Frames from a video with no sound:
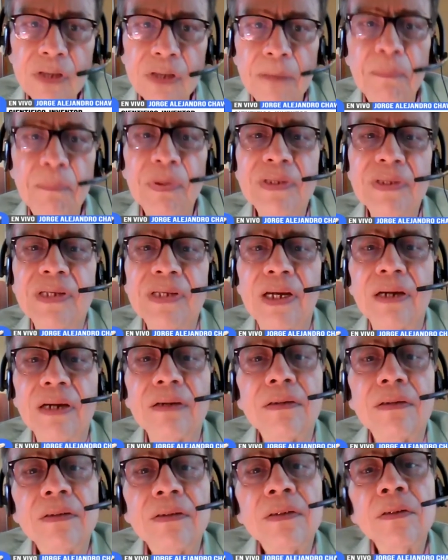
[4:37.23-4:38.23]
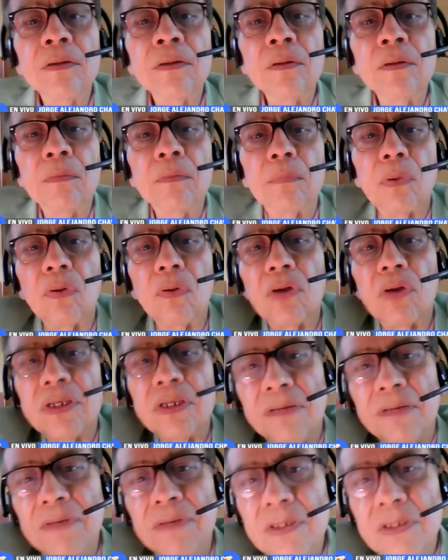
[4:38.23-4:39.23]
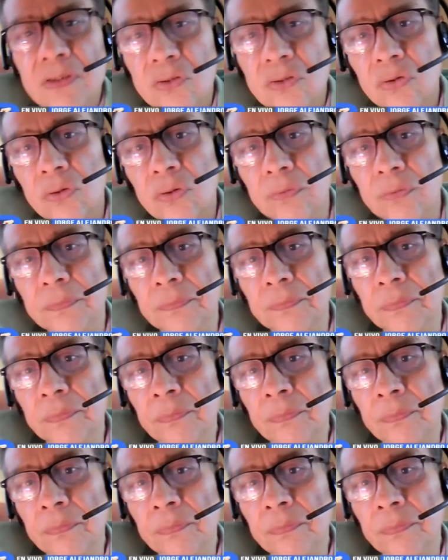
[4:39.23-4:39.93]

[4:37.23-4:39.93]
que empezar por lo que se ha visto